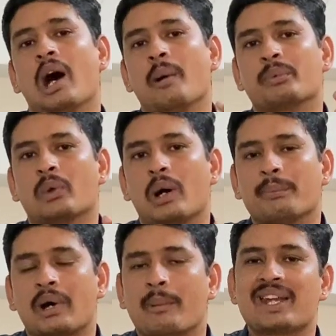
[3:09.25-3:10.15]
आपको
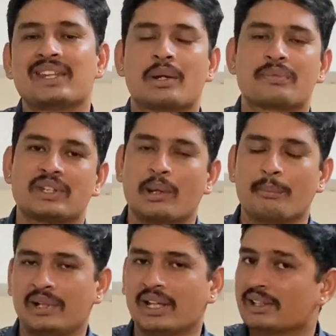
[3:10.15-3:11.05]
आप हमारी तरफ से
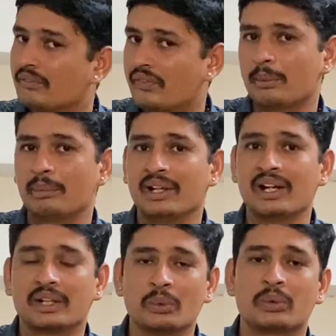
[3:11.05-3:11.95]
सैंपल एकदम फ्री
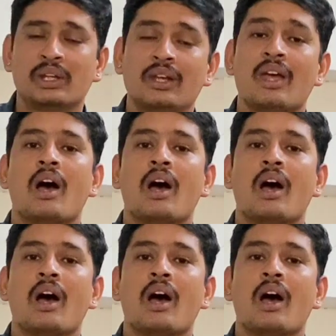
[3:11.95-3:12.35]
मिलेगा क्योंकि